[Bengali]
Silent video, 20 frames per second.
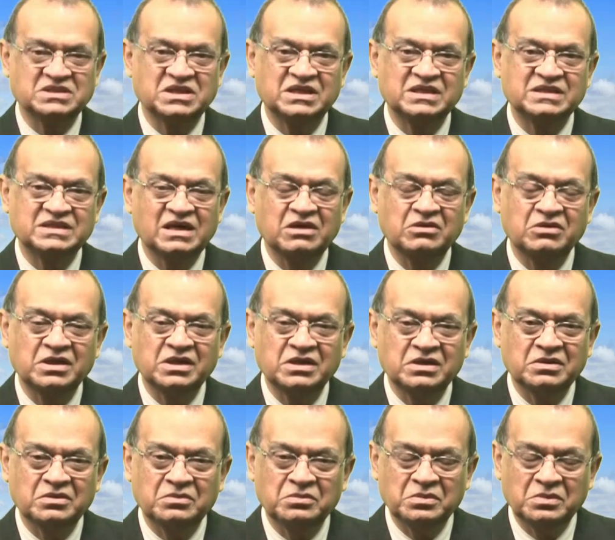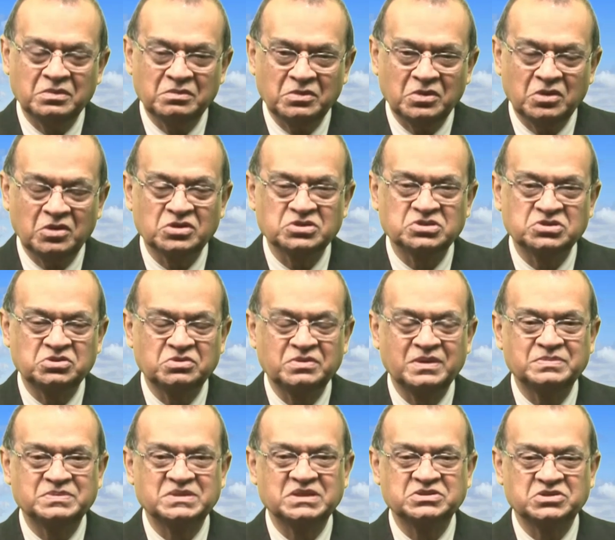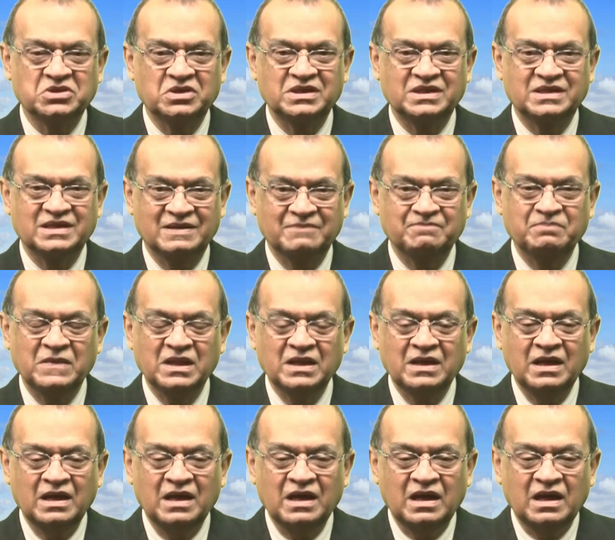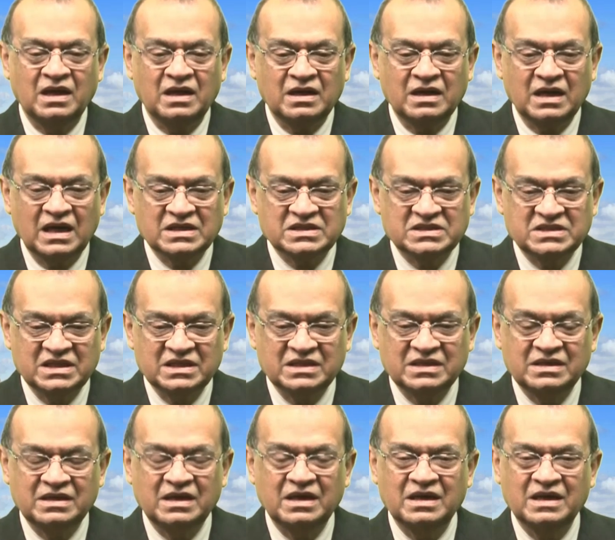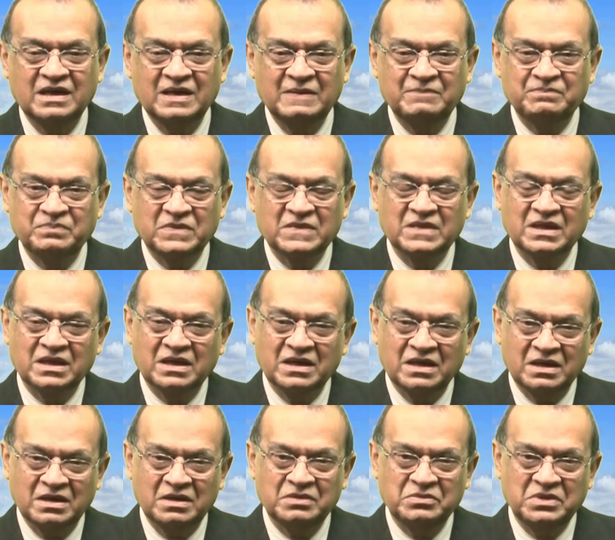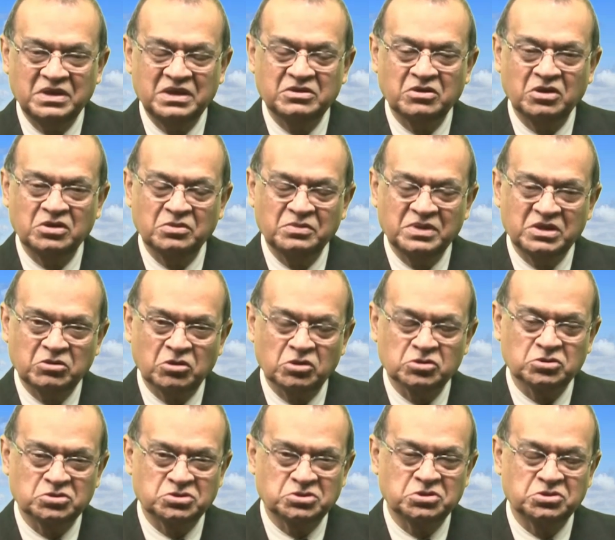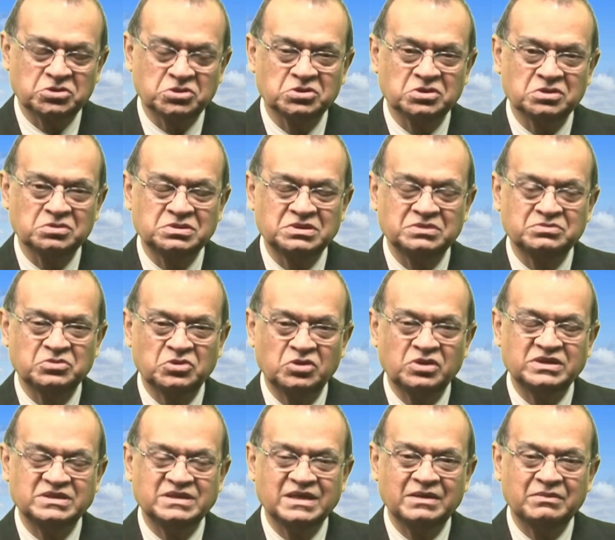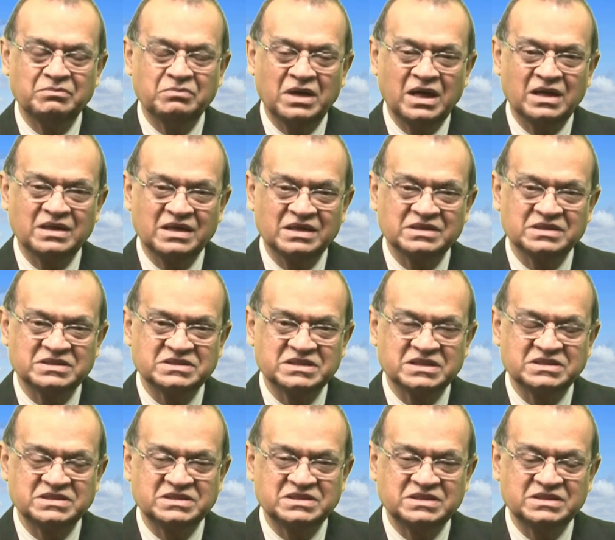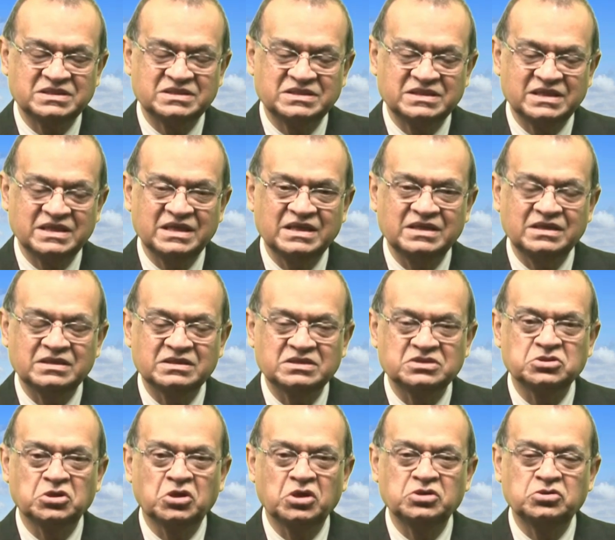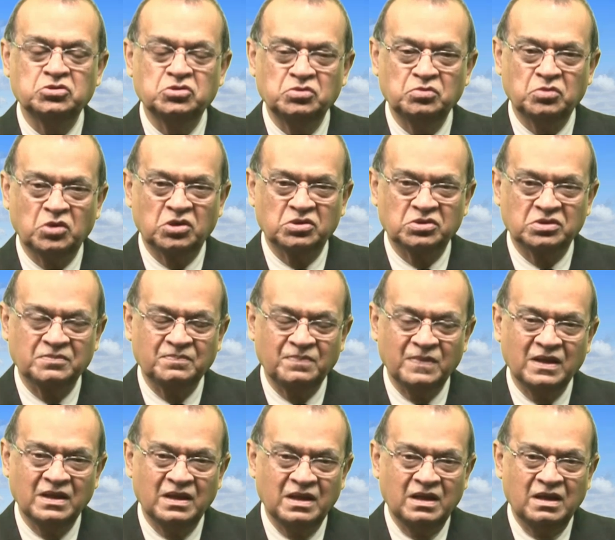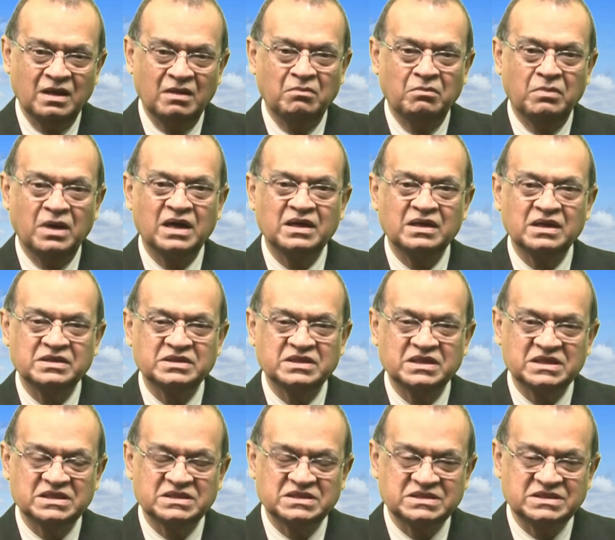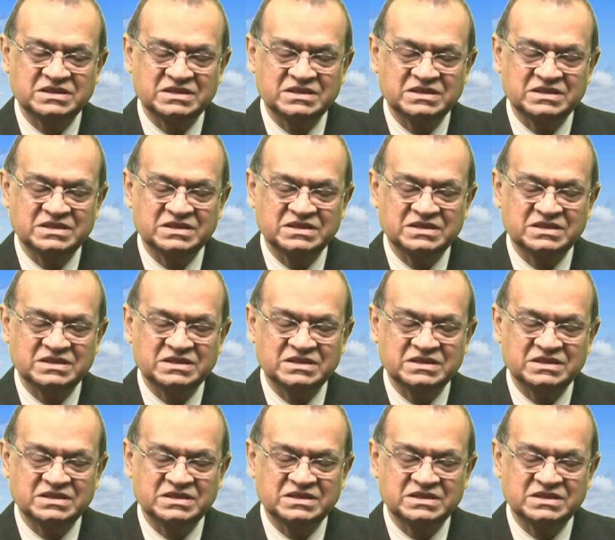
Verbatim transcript: যায় তাহলে অস্ত্র ব্যবসা চলে না রাশিয়ার ইকোনমি কত ছোট যে বলি যে বাংলাদেশের চেয়ে ছয় গুণ বড় বাংলাদেশ